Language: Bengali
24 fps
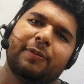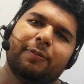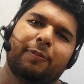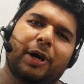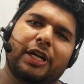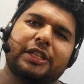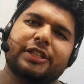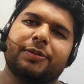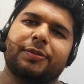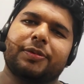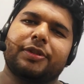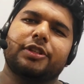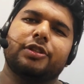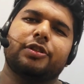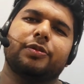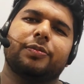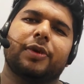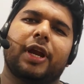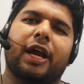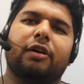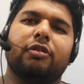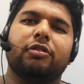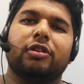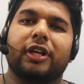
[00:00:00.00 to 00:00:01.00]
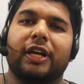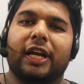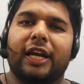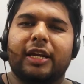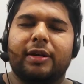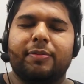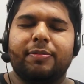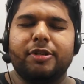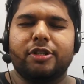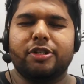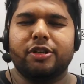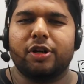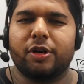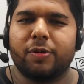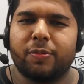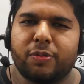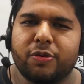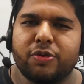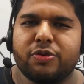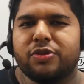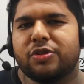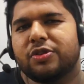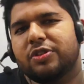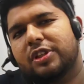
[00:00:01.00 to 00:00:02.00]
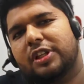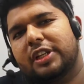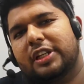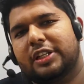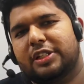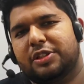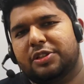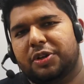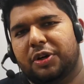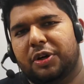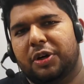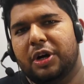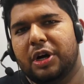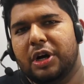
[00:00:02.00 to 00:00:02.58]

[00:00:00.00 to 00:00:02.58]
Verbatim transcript: পাশাপাশি তোমরা এখন থেকে এডমিশনের প্রস্তুতি নিচ্ছ